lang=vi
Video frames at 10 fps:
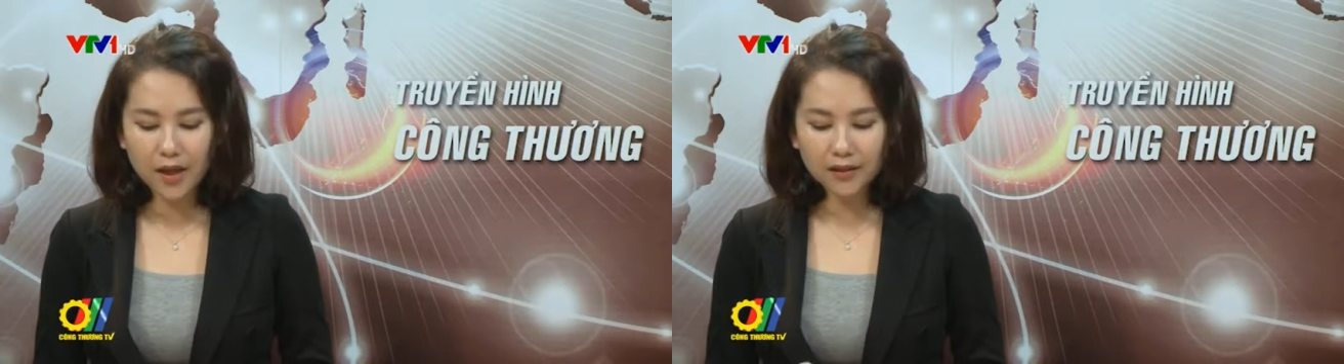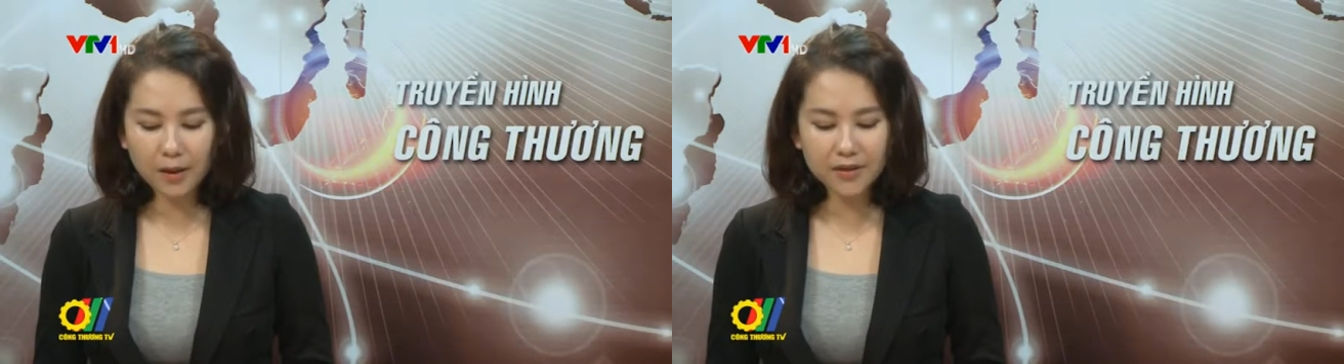
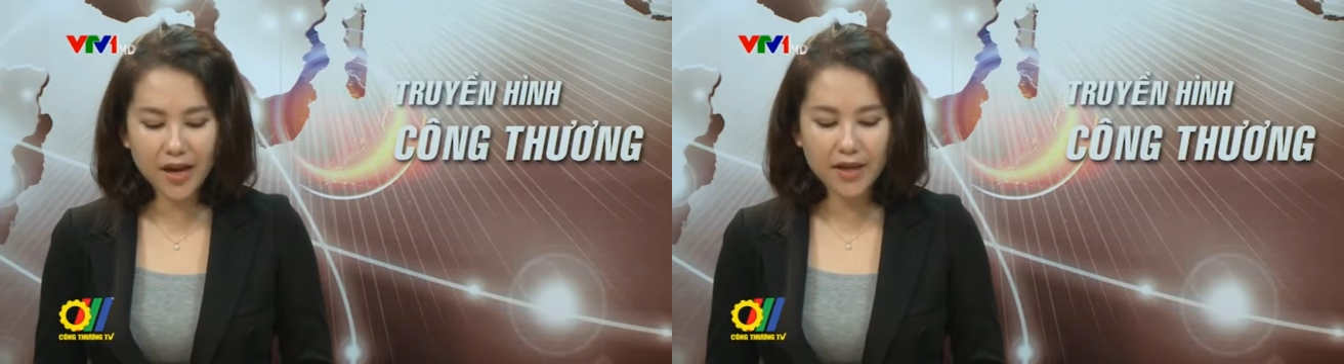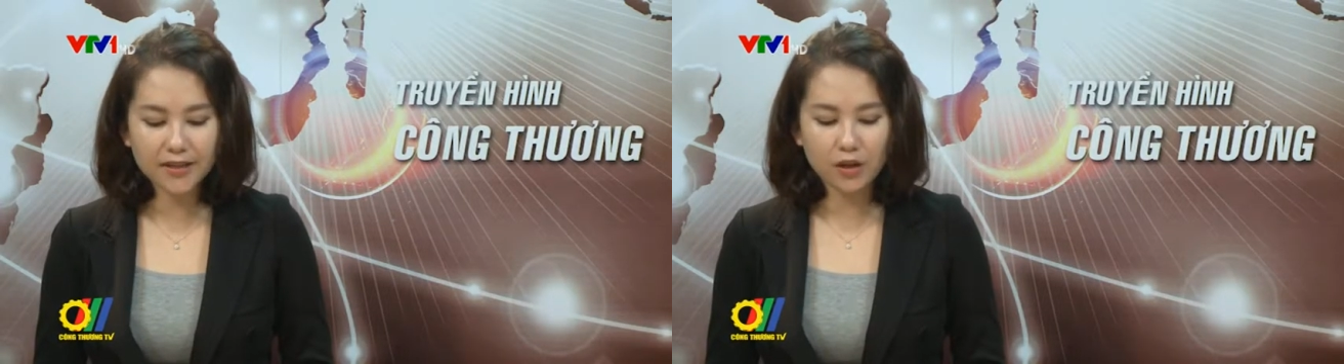tham
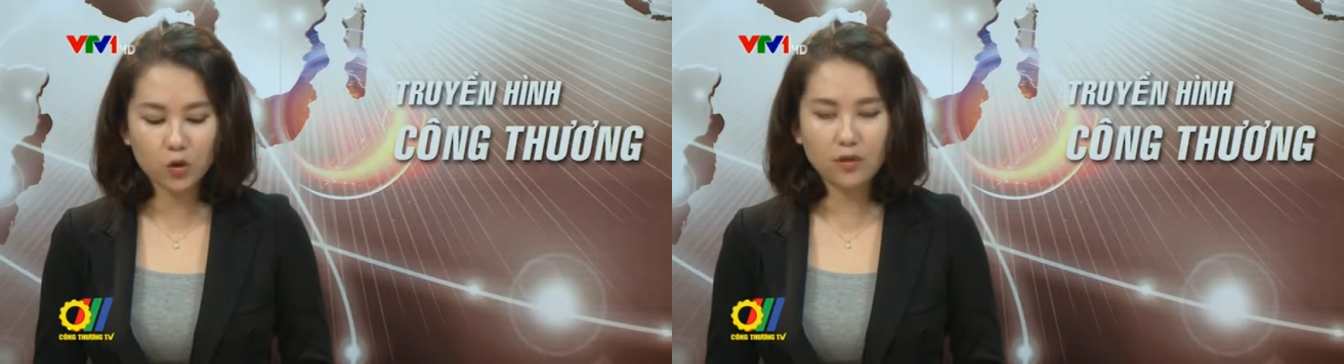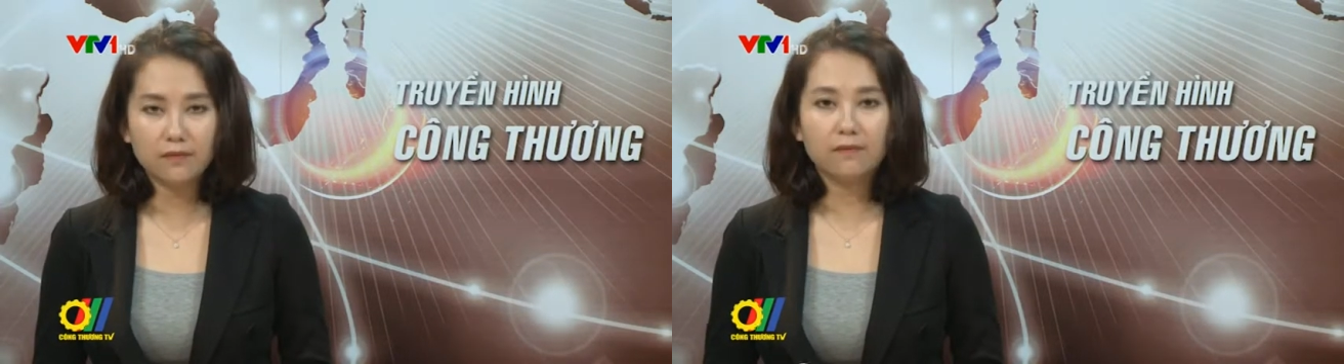gia sản
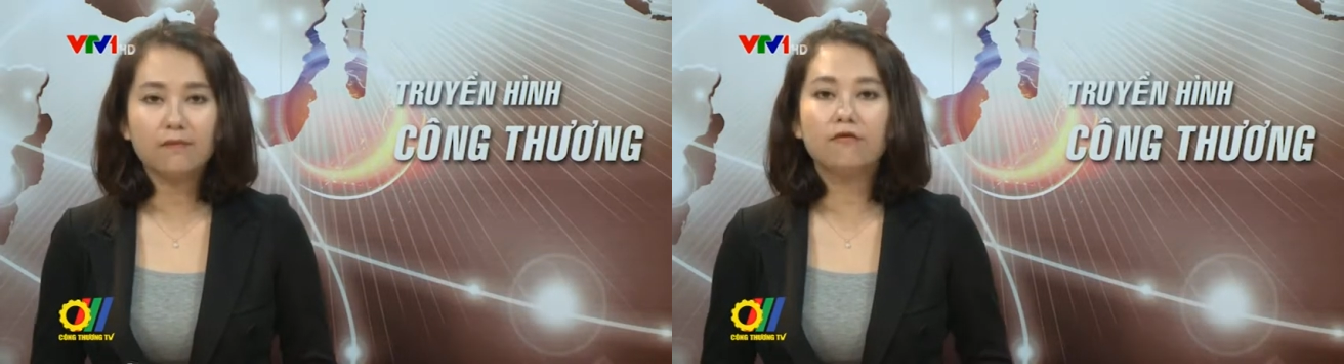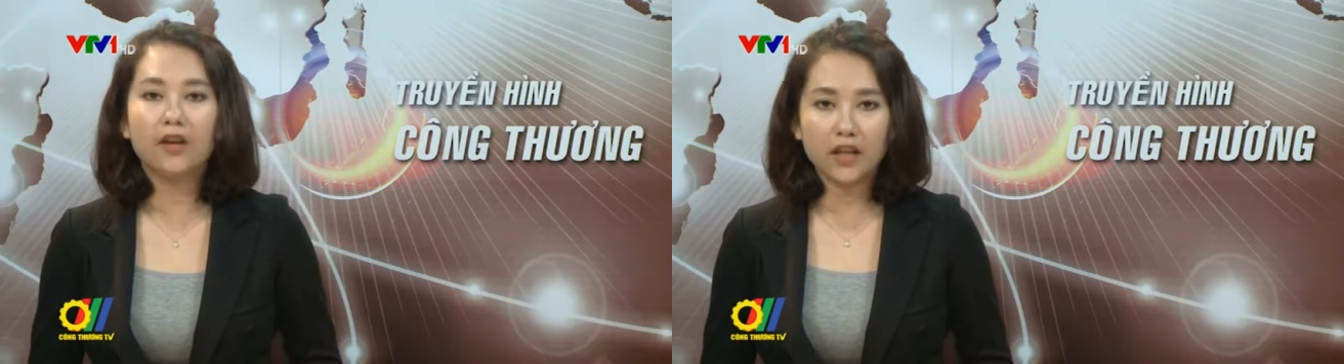xuất
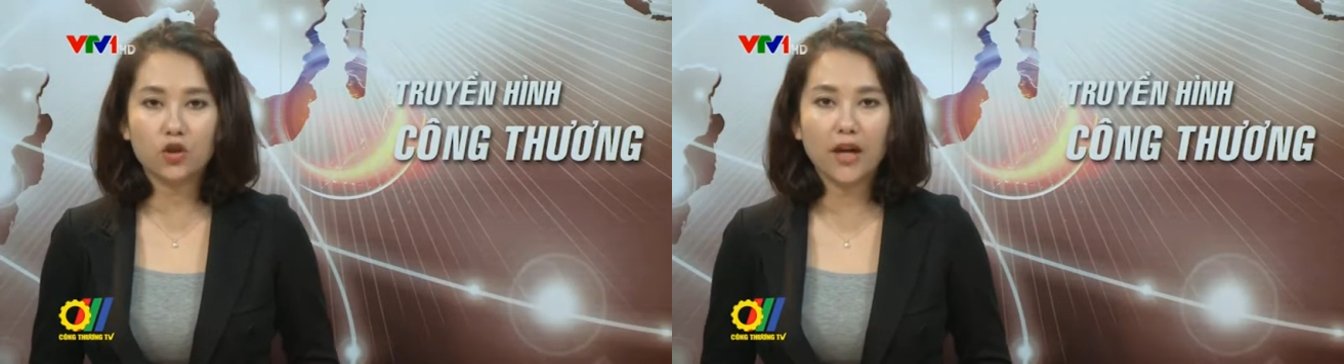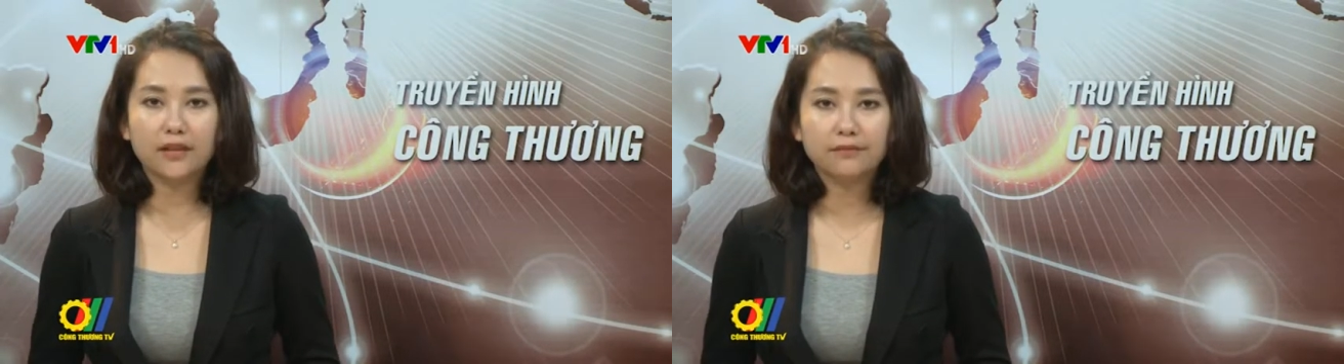và kinh
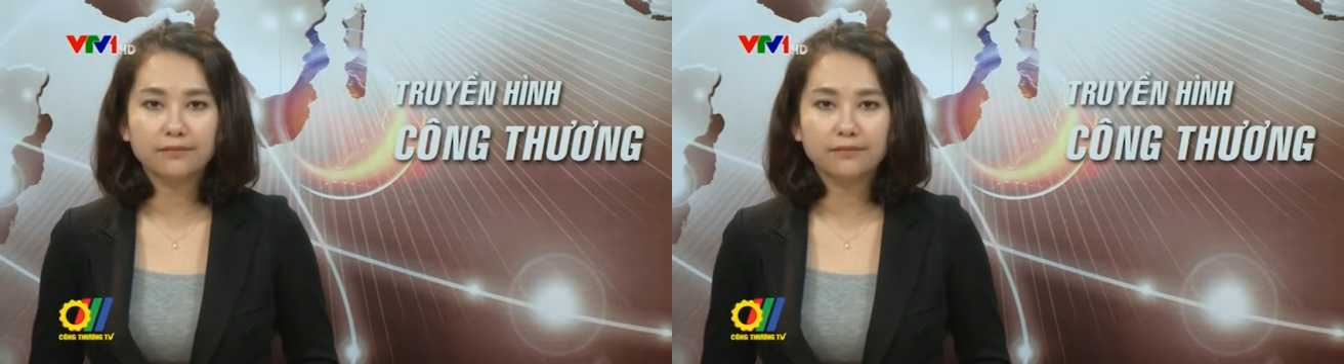doanh.